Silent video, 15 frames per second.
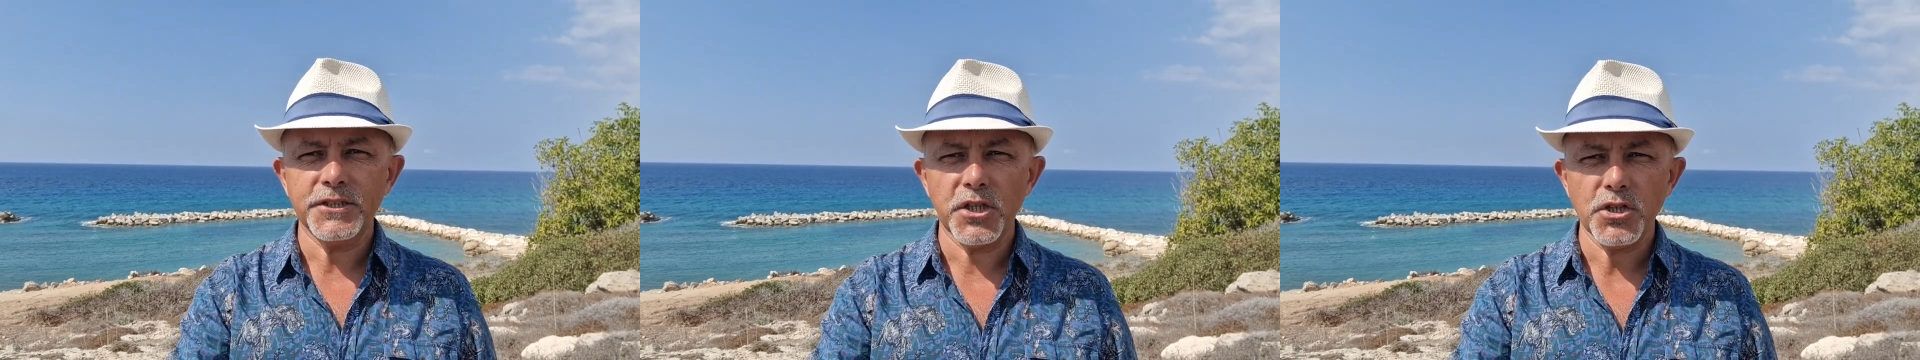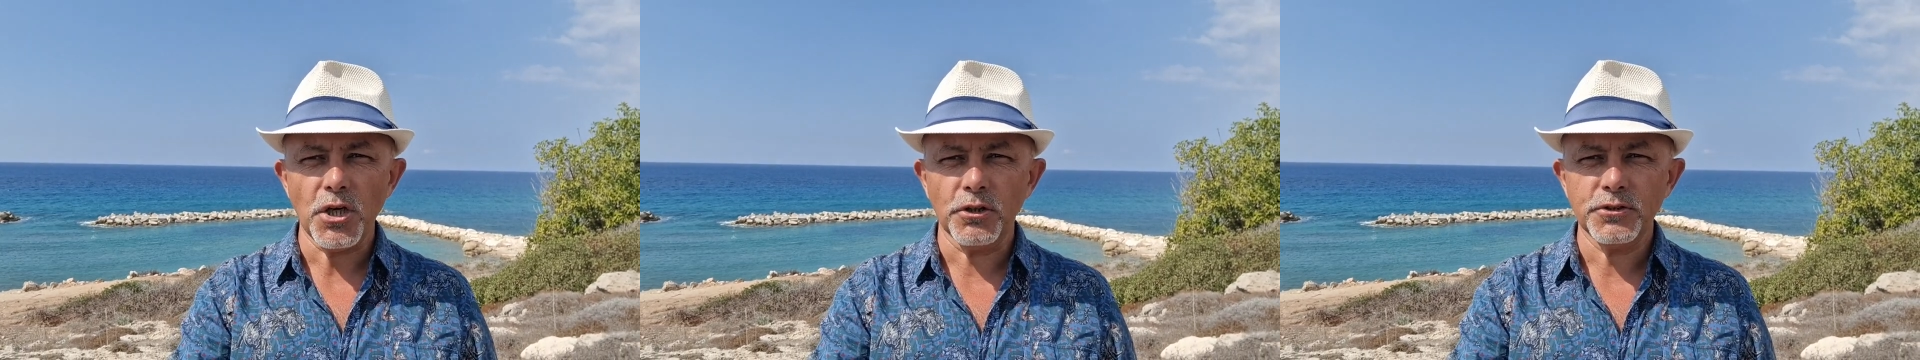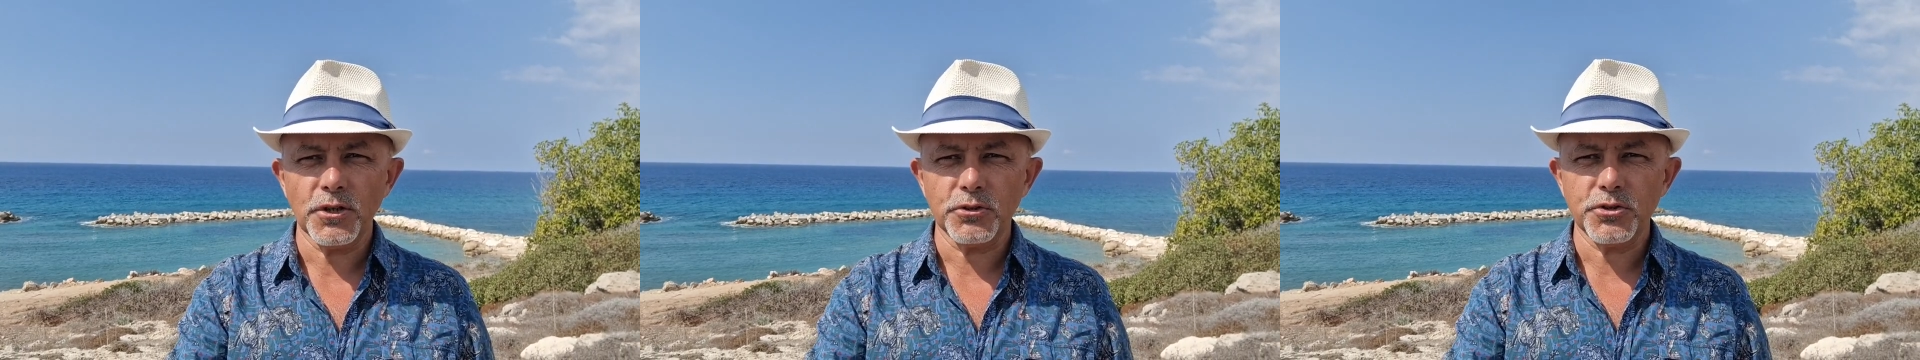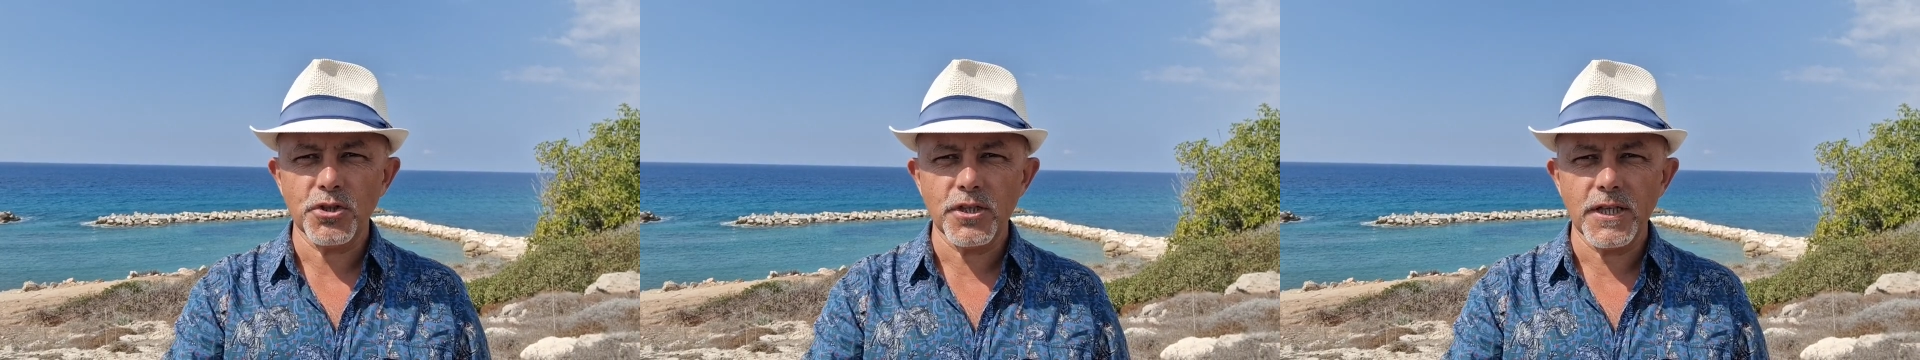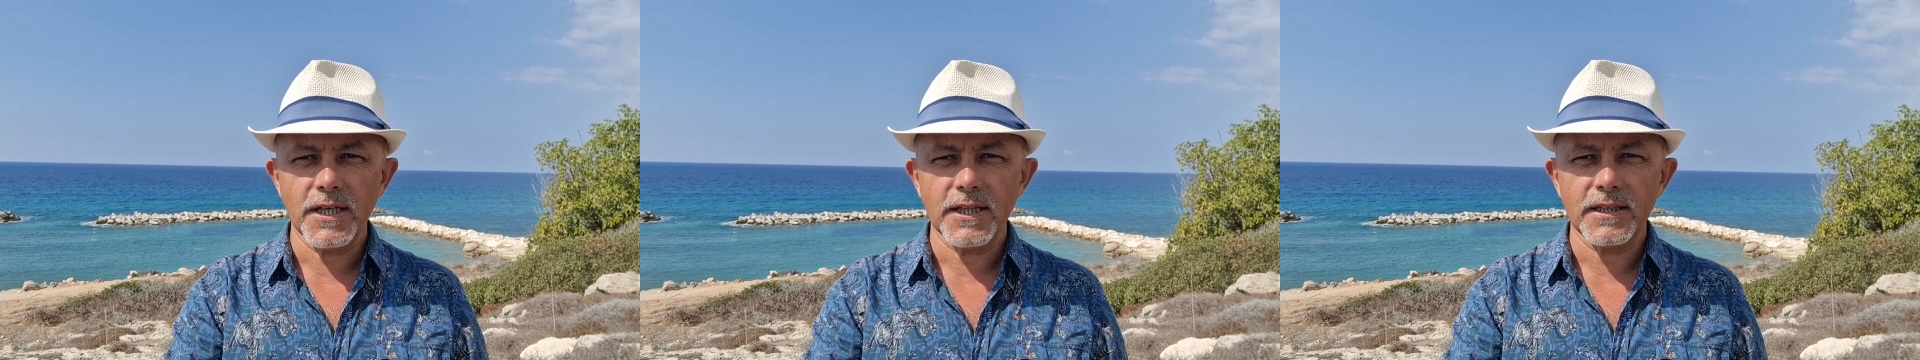dziesiąty
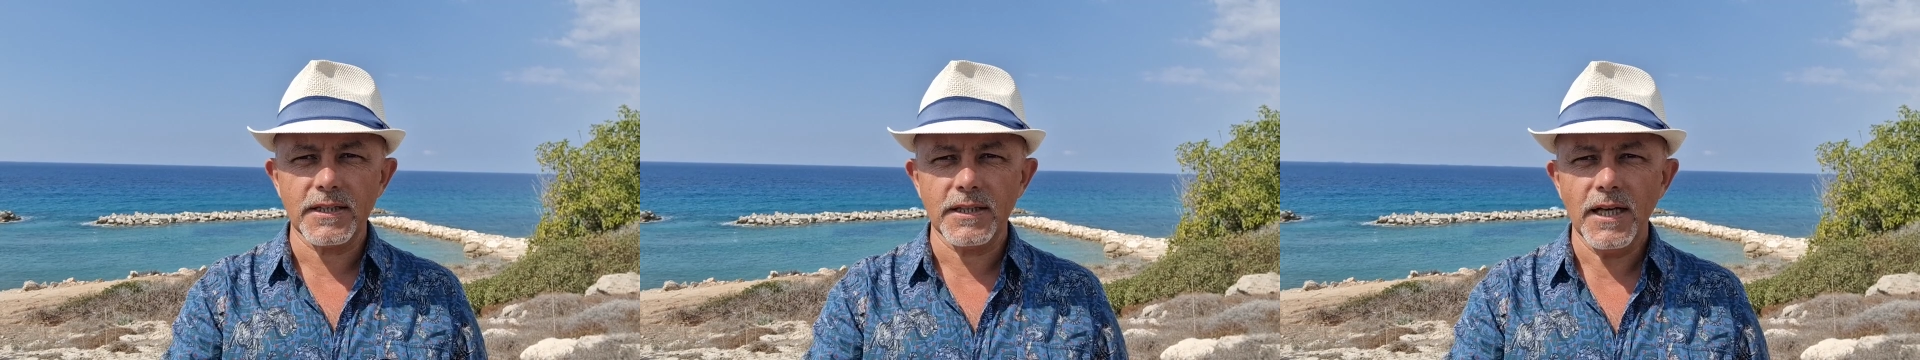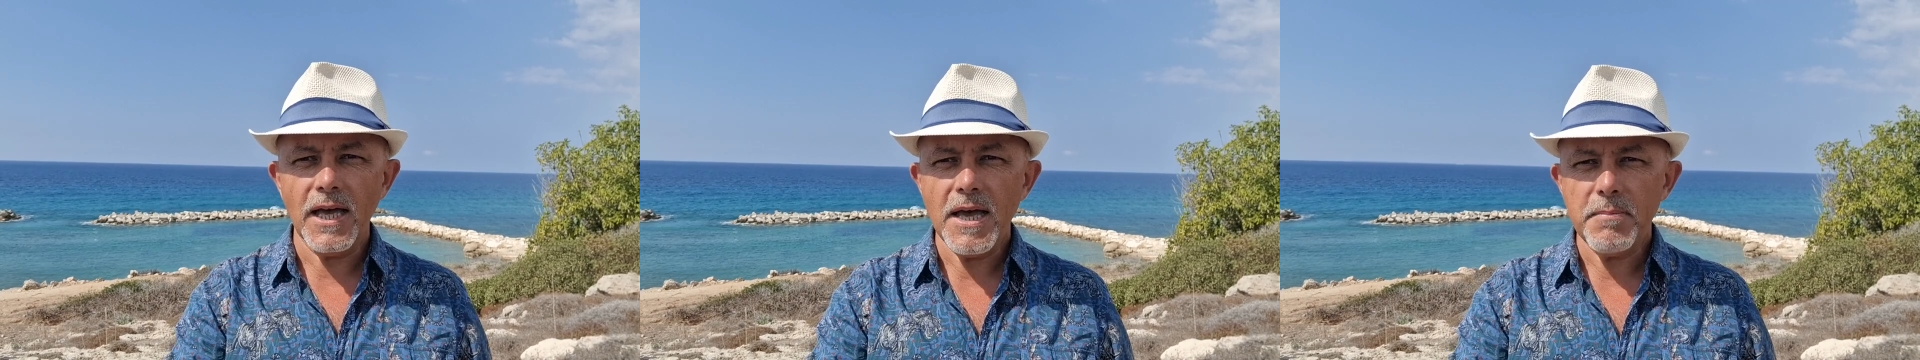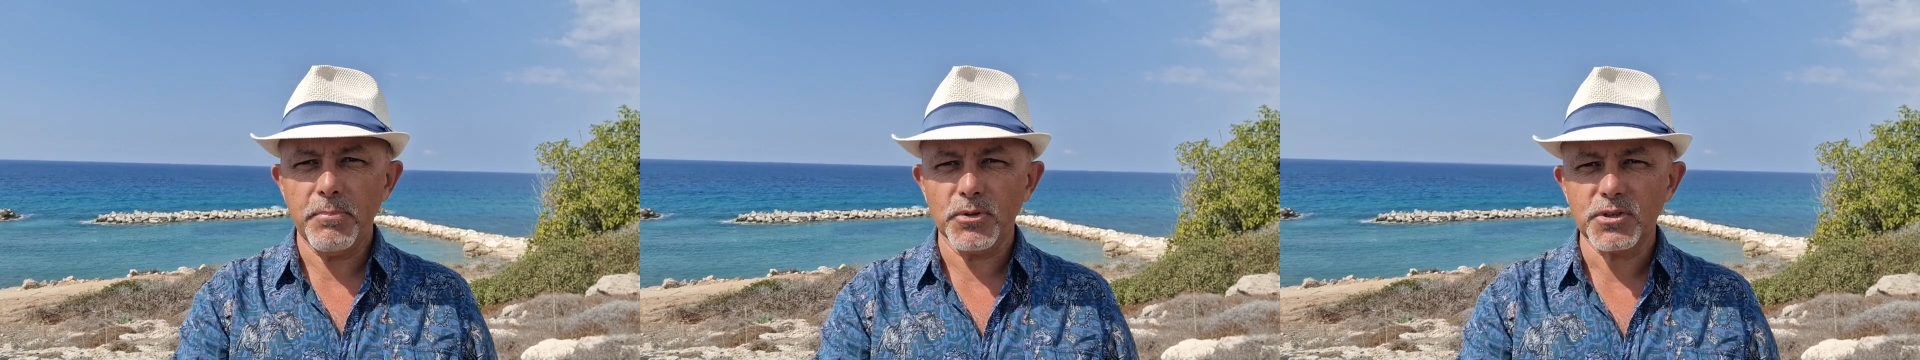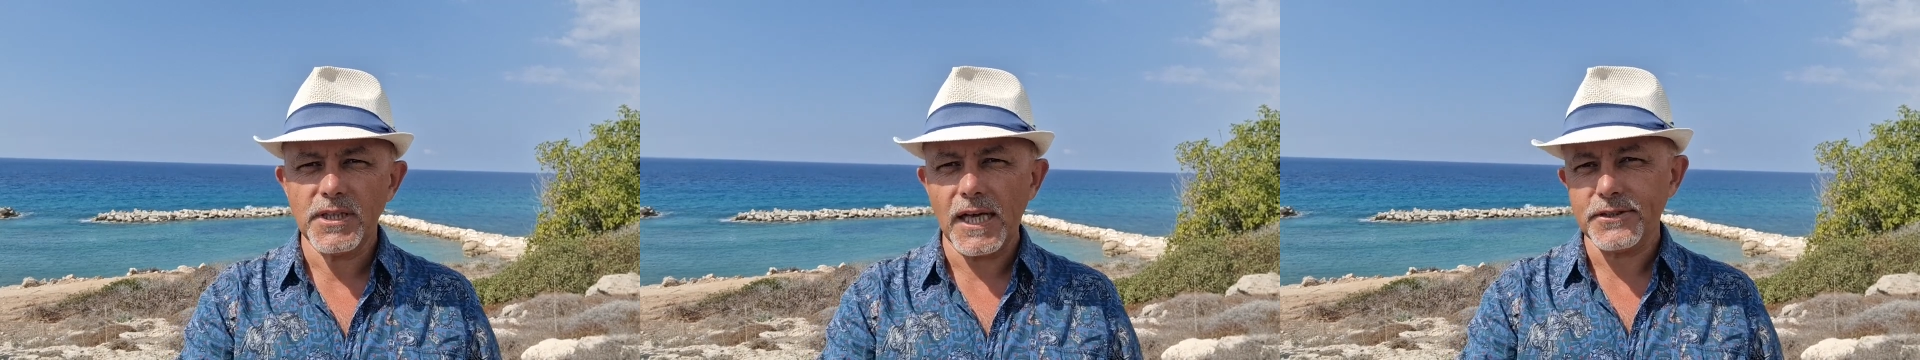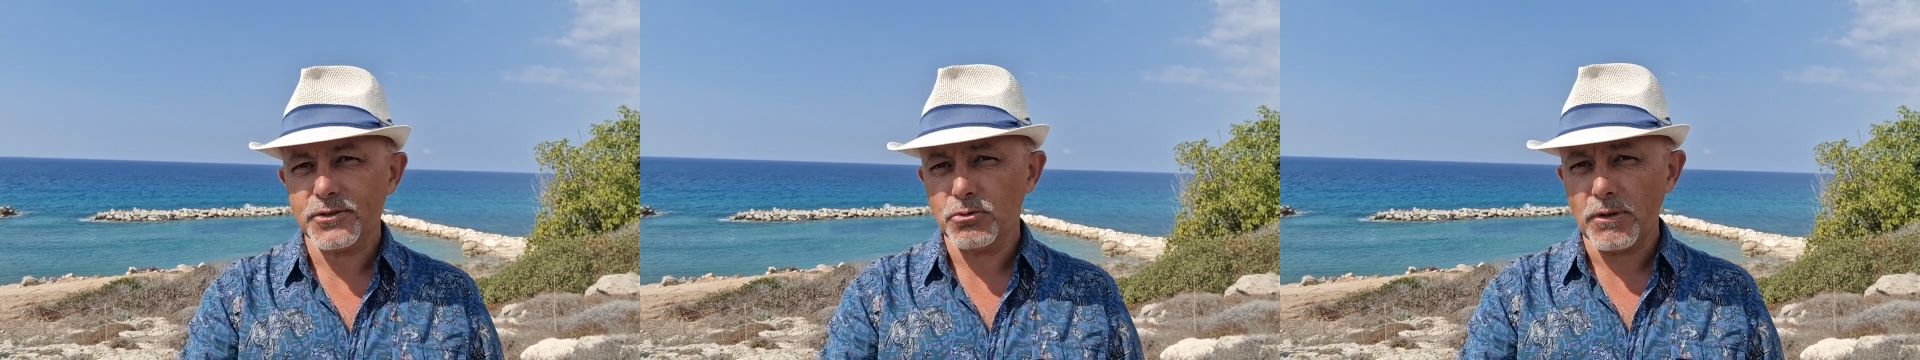odcinek
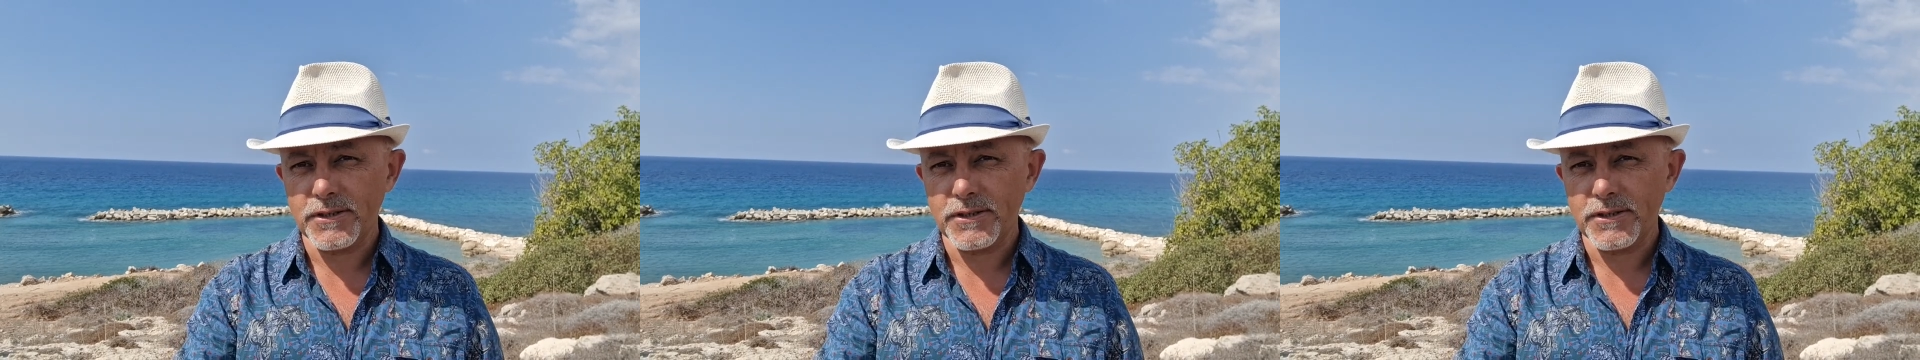podcastu